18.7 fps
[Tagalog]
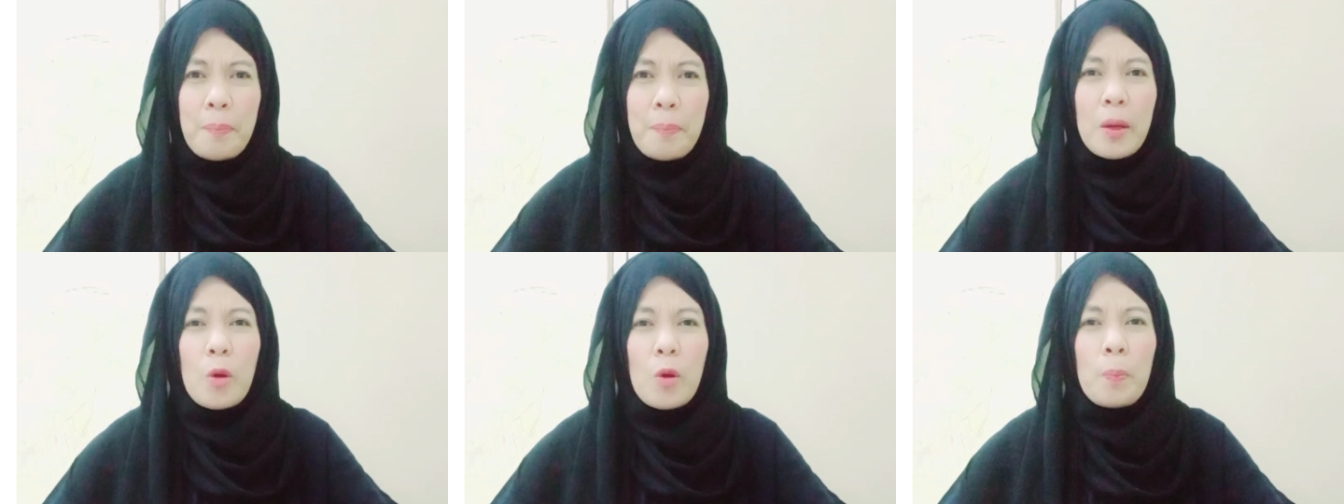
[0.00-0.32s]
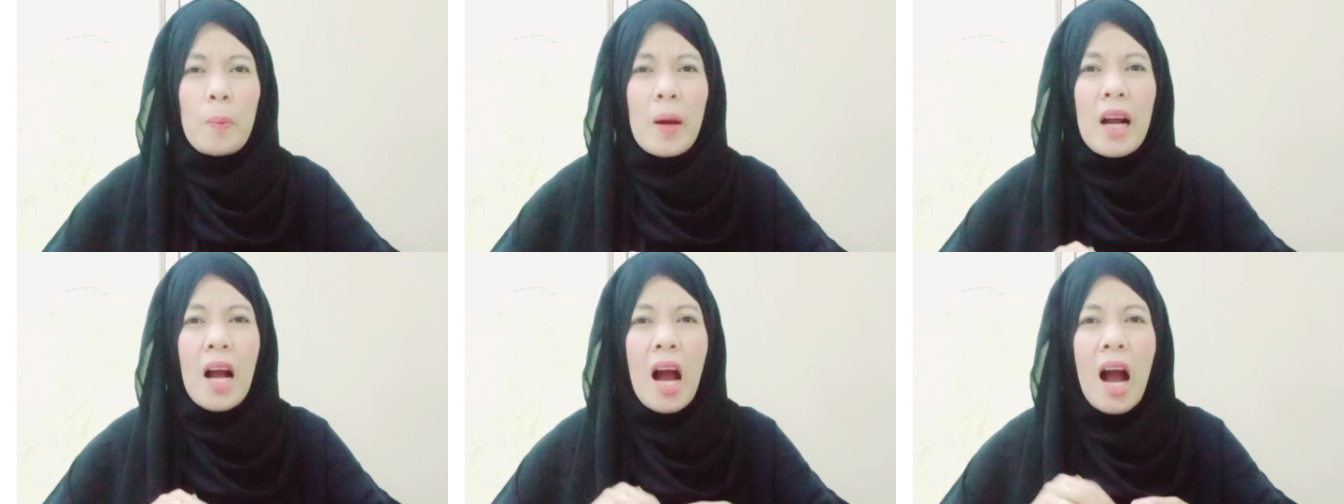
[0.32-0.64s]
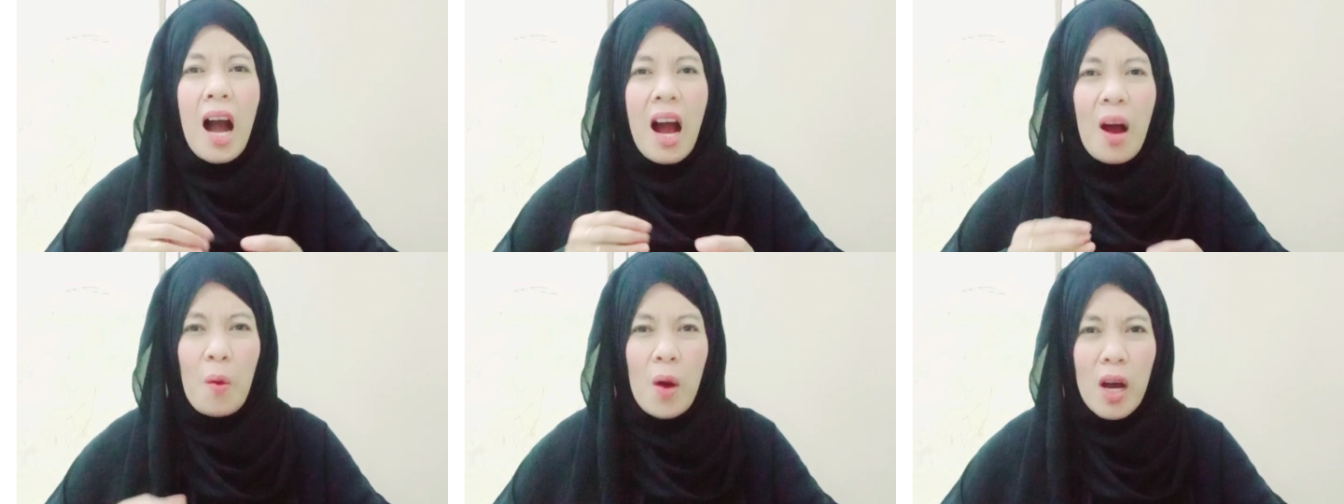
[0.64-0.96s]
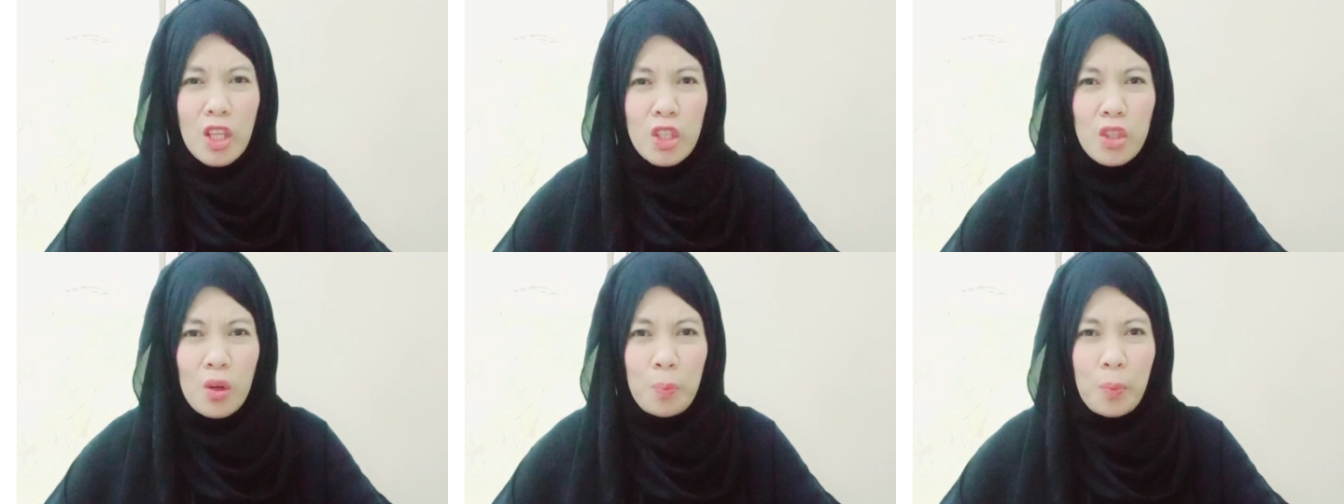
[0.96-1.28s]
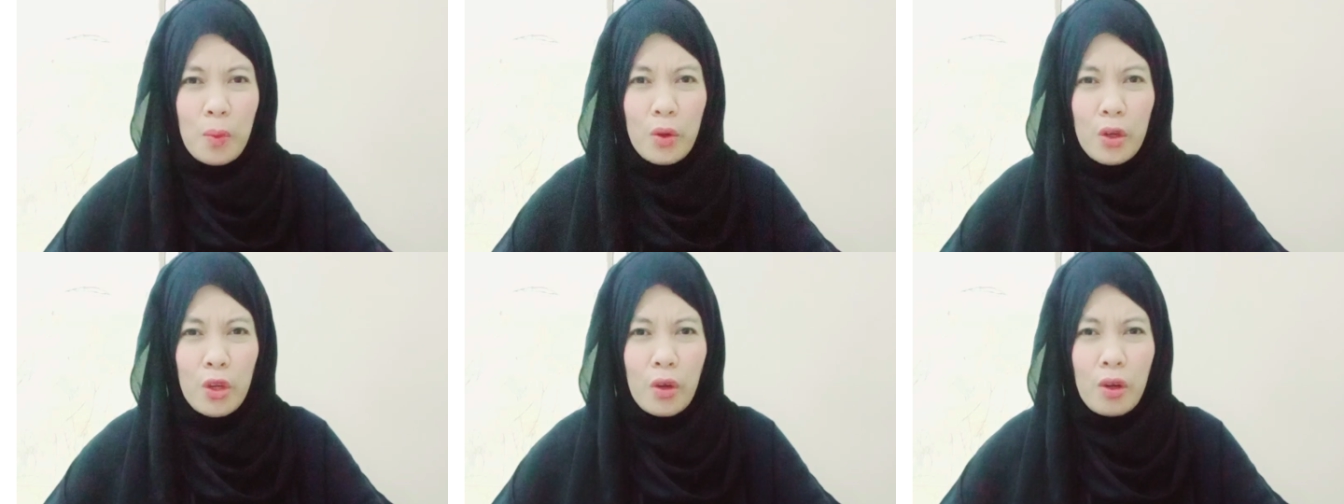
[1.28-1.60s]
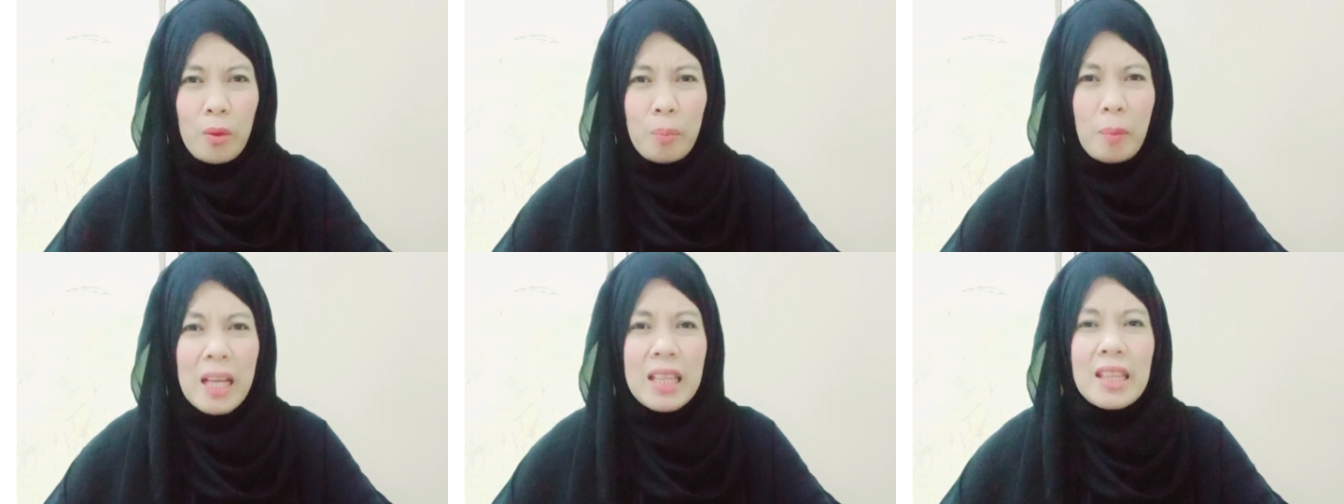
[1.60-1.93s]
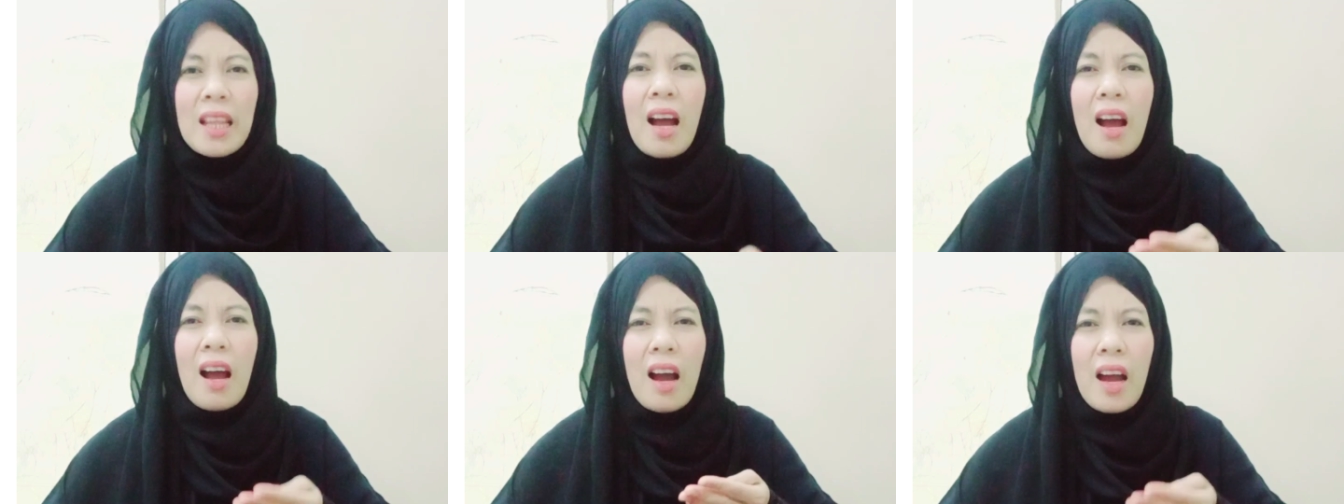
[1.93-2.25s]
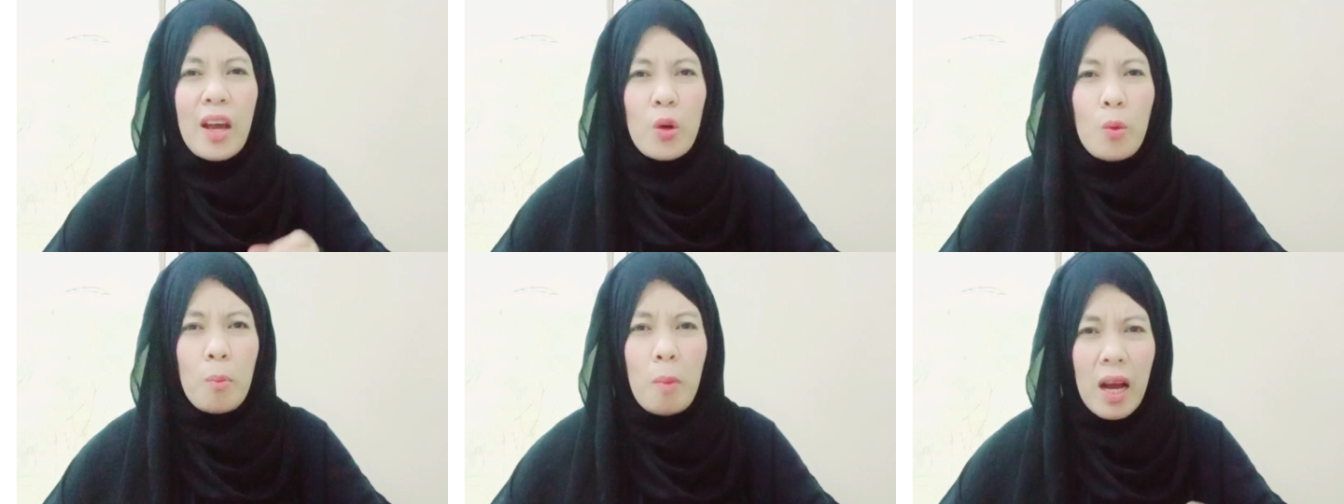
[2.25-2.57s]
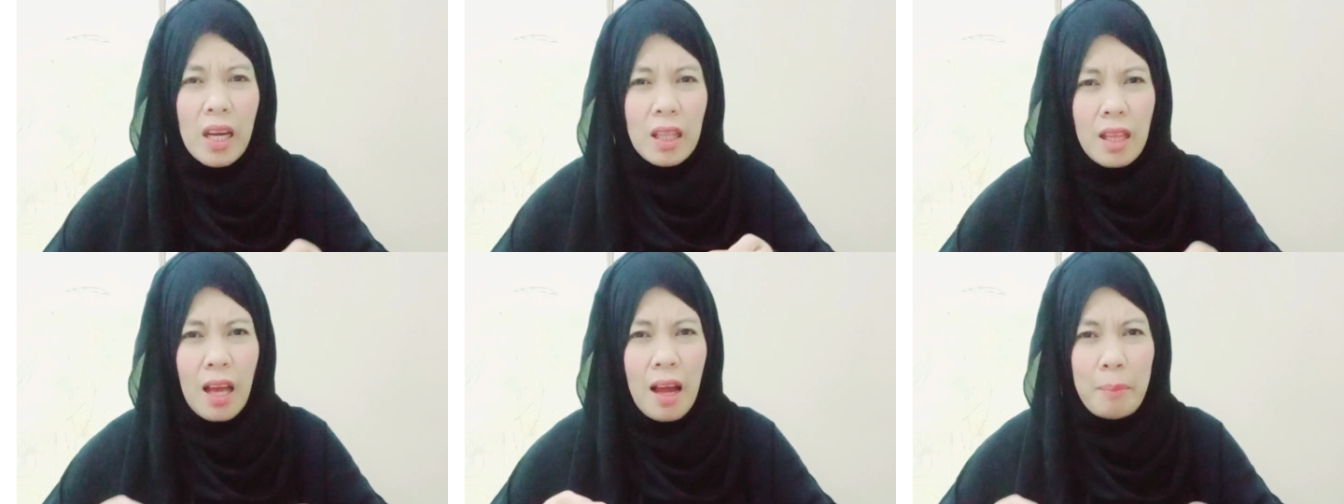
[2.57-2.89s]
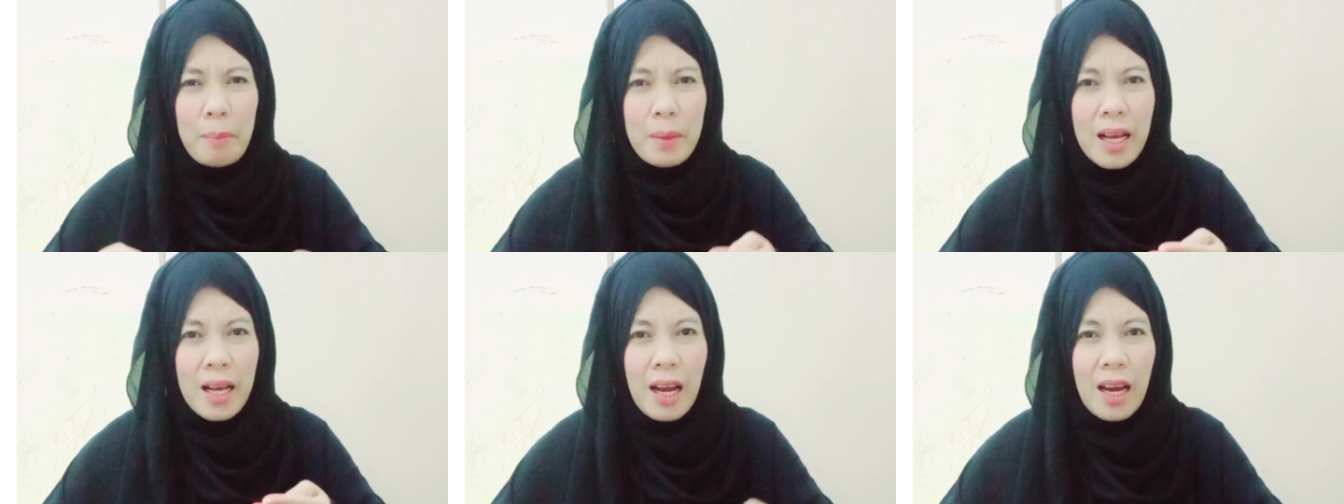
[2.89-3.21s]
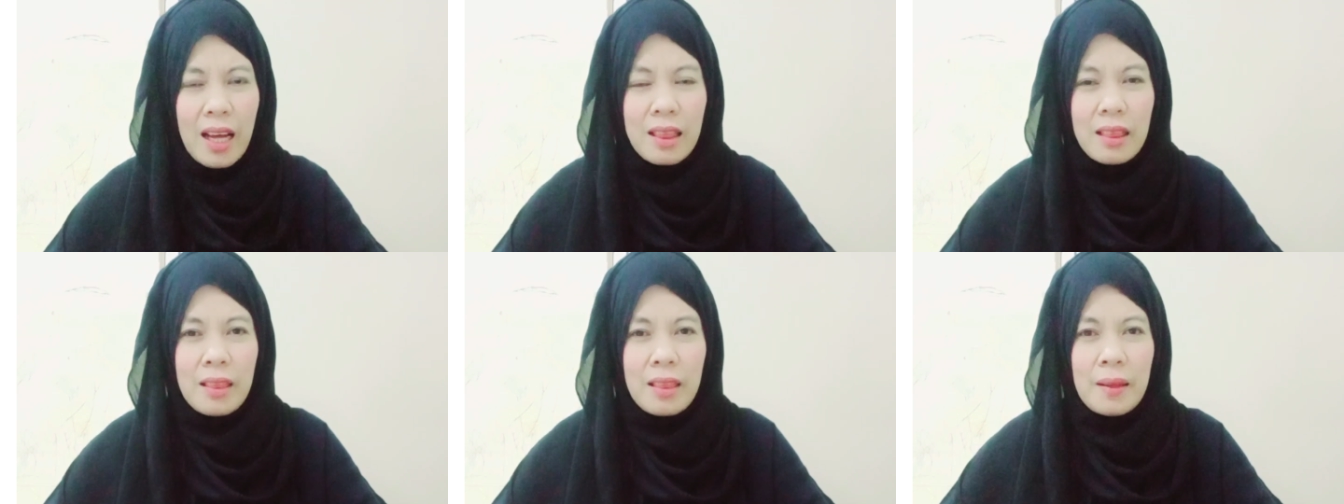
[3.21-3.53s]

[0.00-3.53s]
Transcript: Pero pag hawak nyo po yun, magtaka kayo, bakit ang bigat?